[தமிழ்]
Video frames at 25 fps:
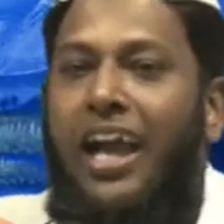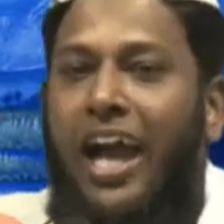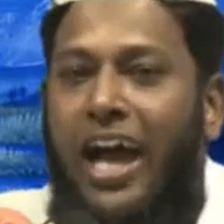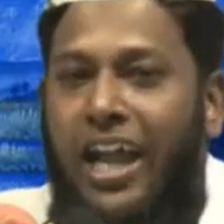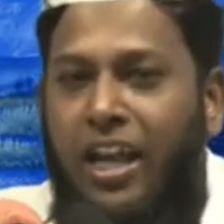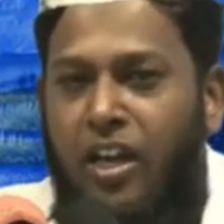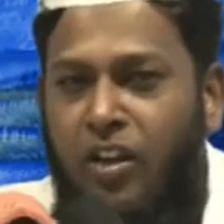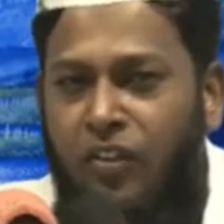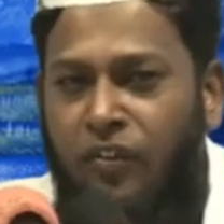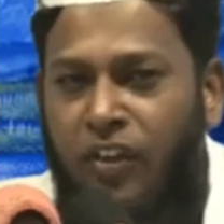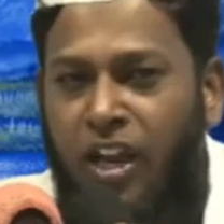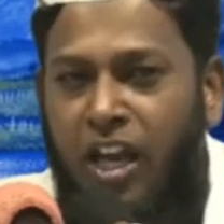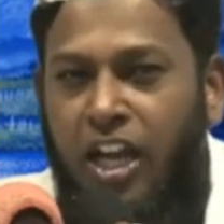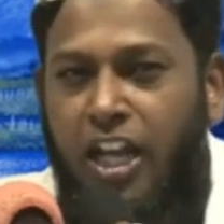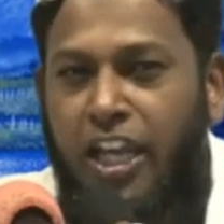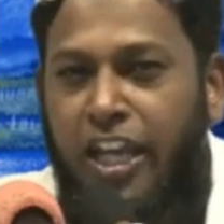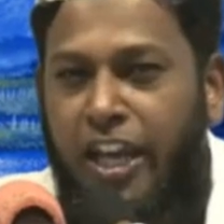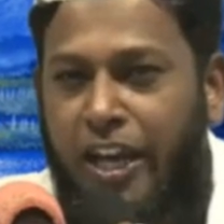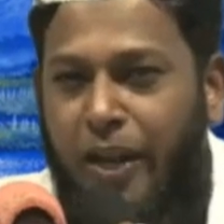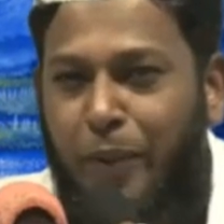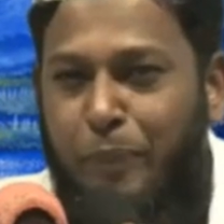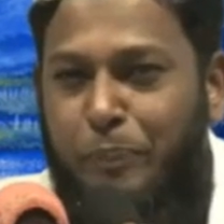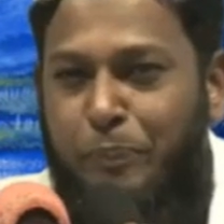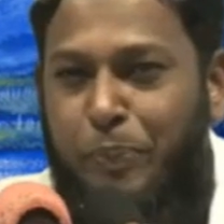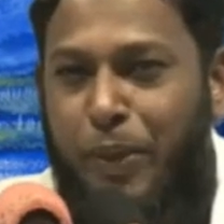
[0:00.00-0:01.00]
கருவில்
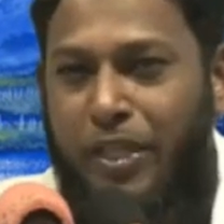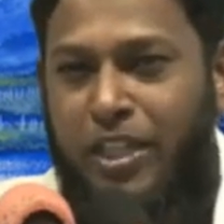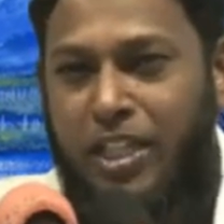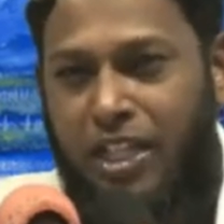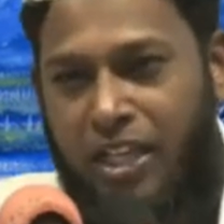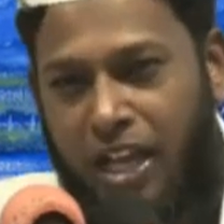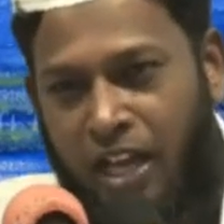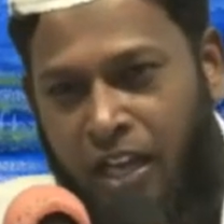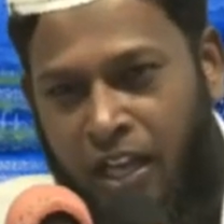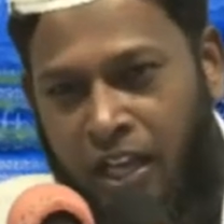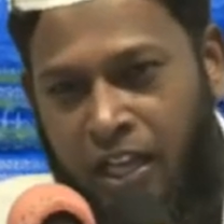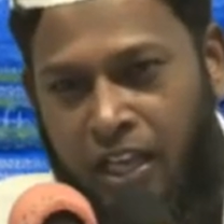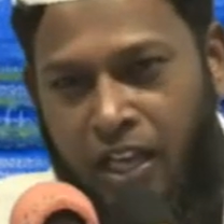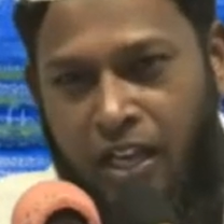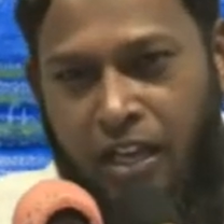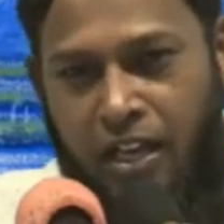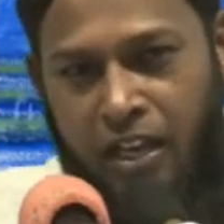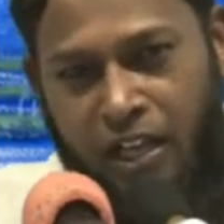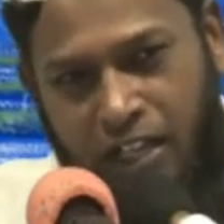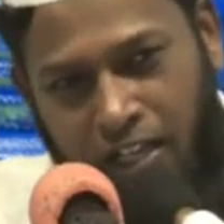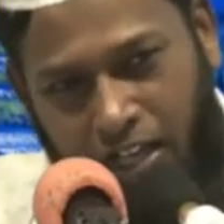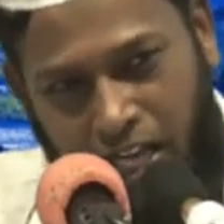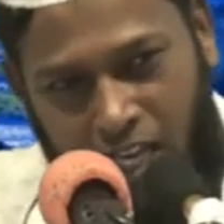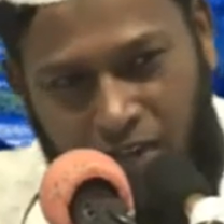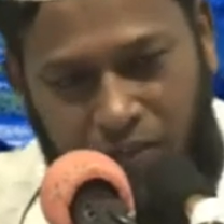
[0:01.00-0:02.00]
இருப்பது என்ன
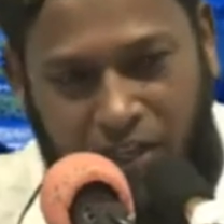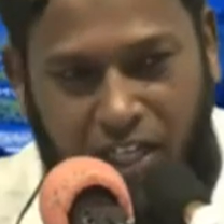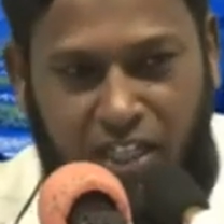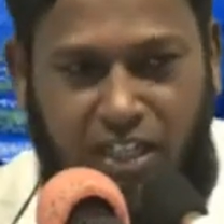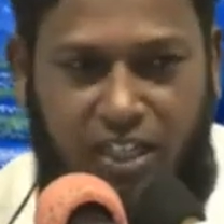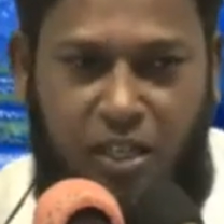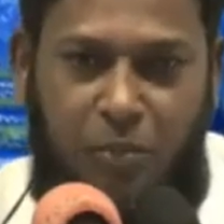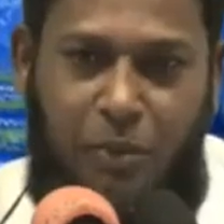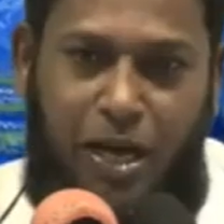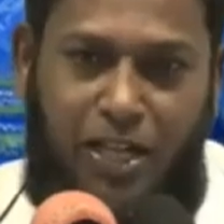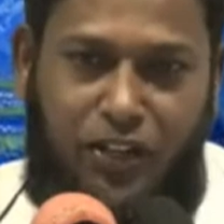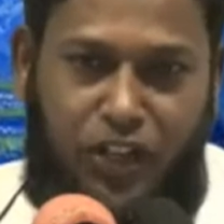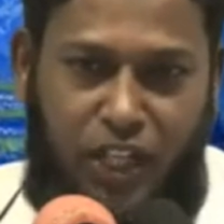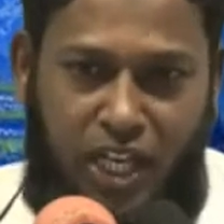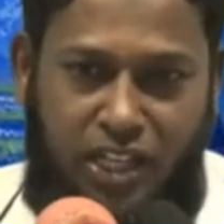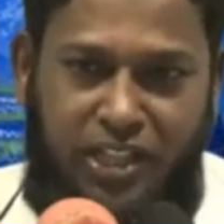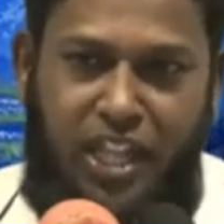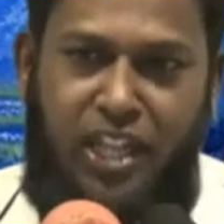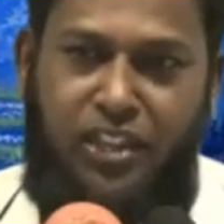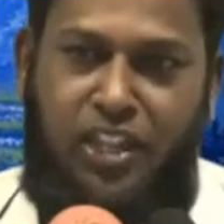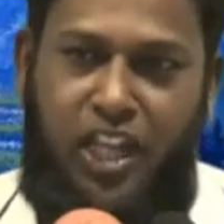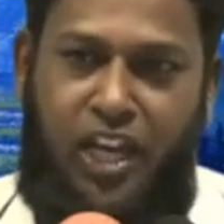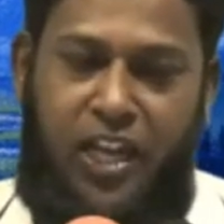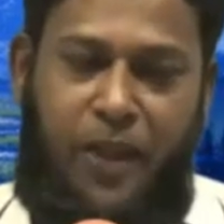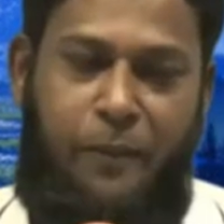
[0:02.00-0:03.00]
என்று இறைவனுக்கு
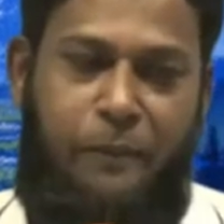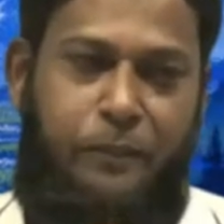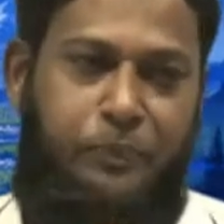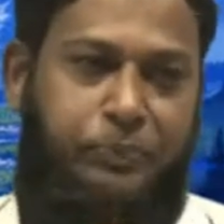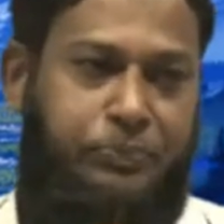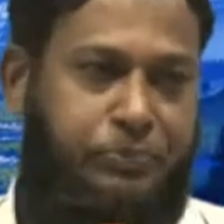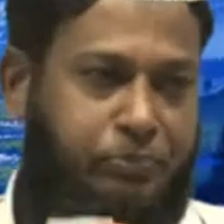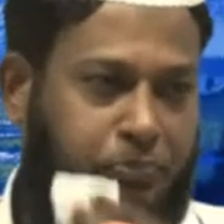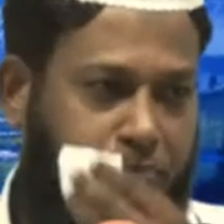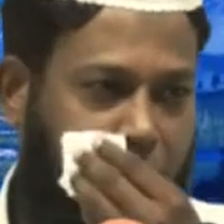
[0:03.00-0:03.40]
மாத்திரம்தான் தெரியும்